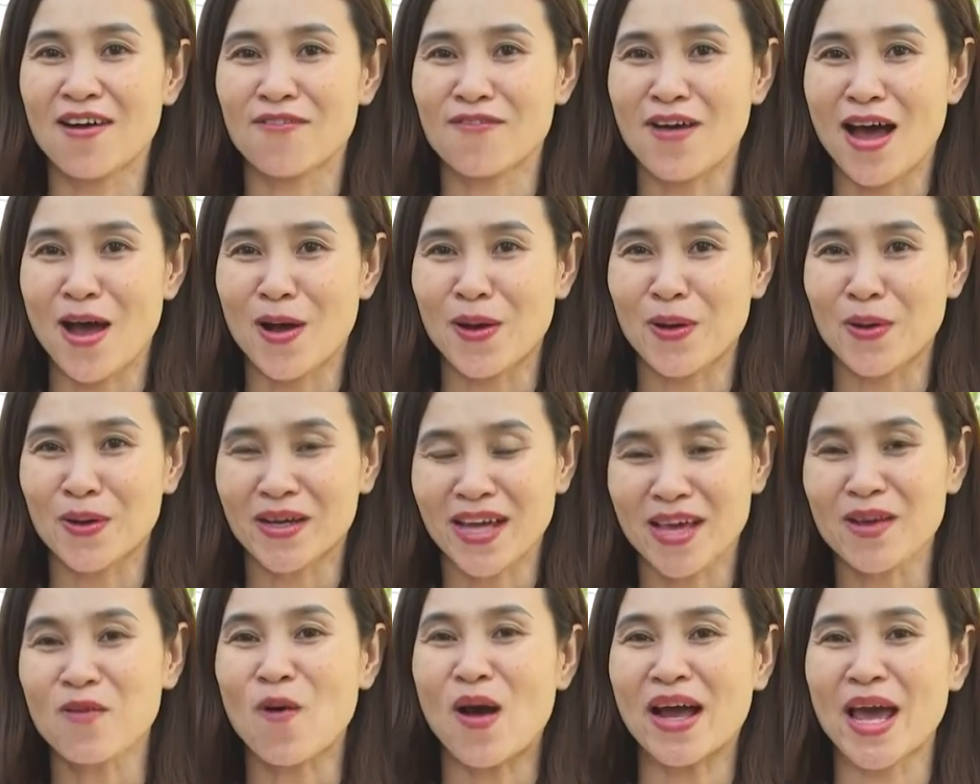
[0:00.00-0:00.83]
và
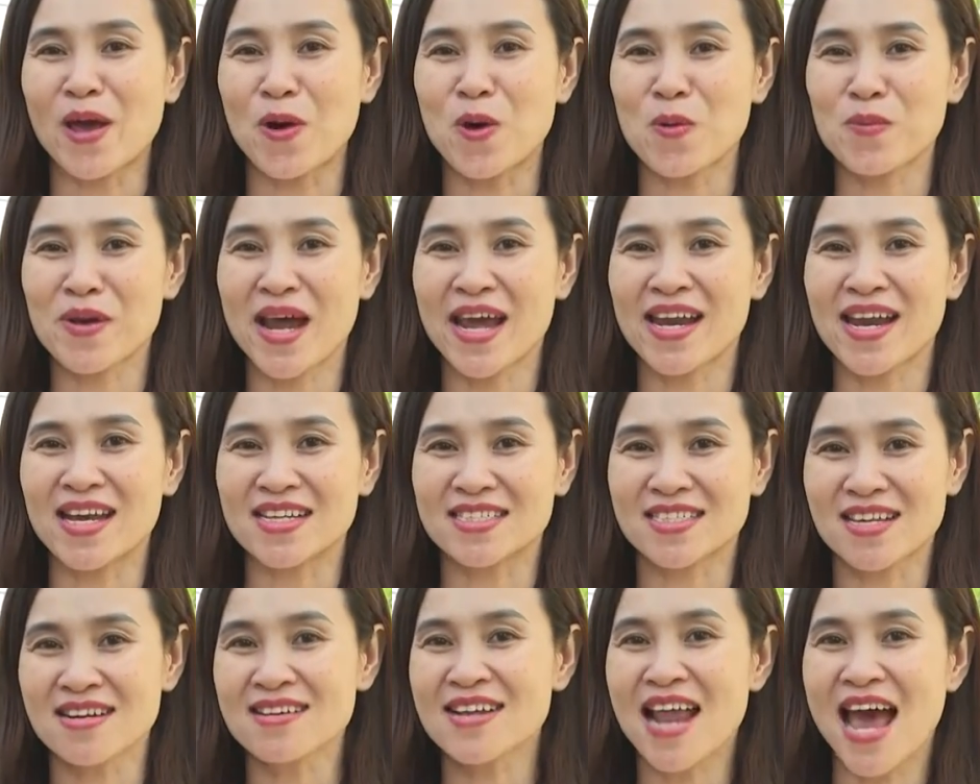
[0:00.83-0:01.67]
kết quả ngày hôm nay đã
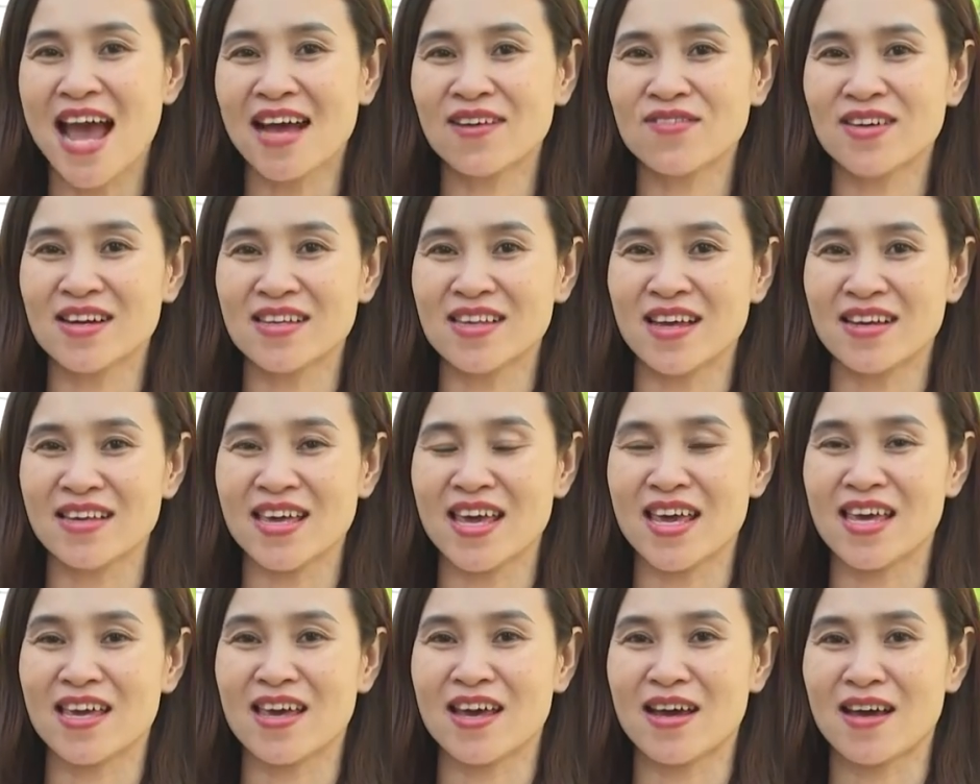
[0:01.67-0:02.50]
xứng đáng với những
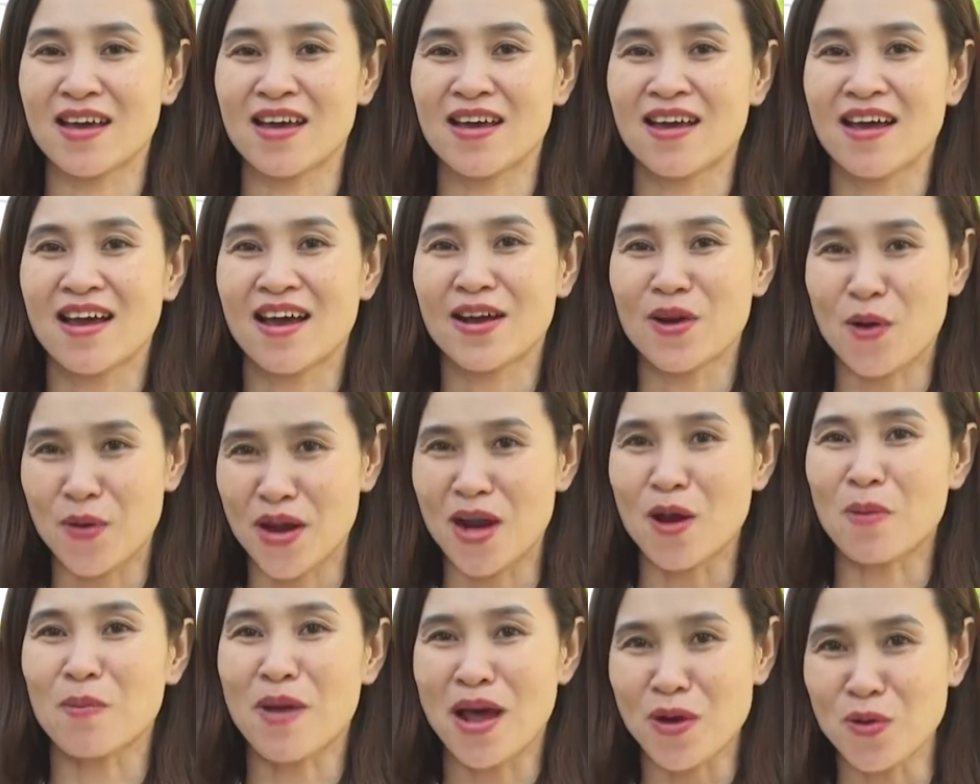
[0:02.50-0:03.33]
gì đội
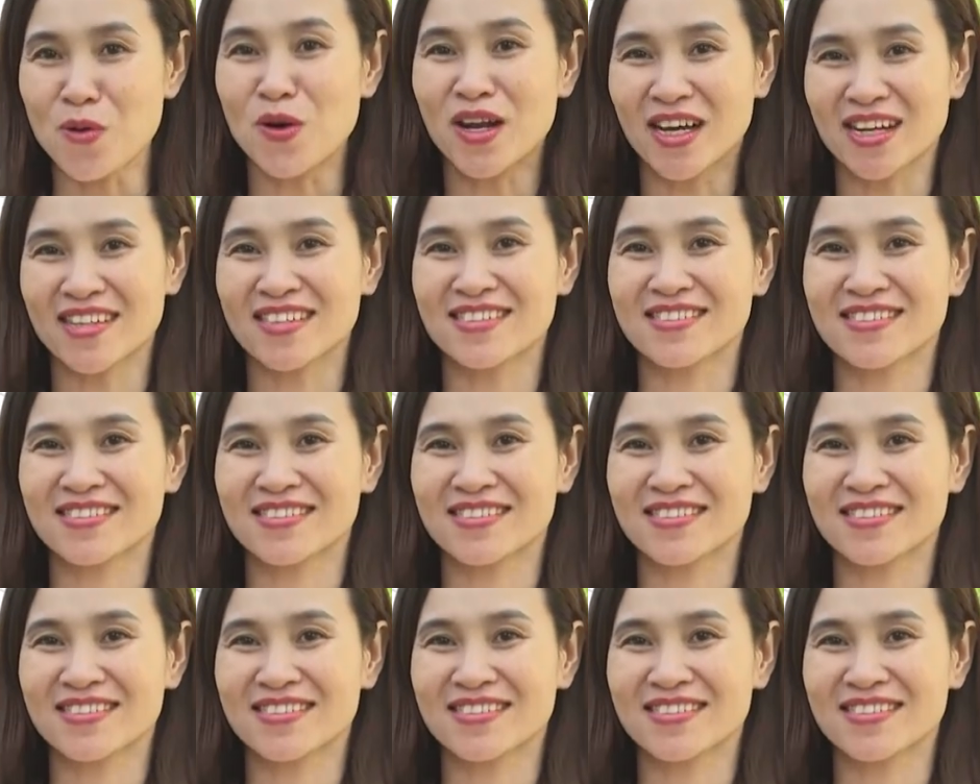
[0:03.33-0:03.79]
Đại Lộc đã nỗ lực.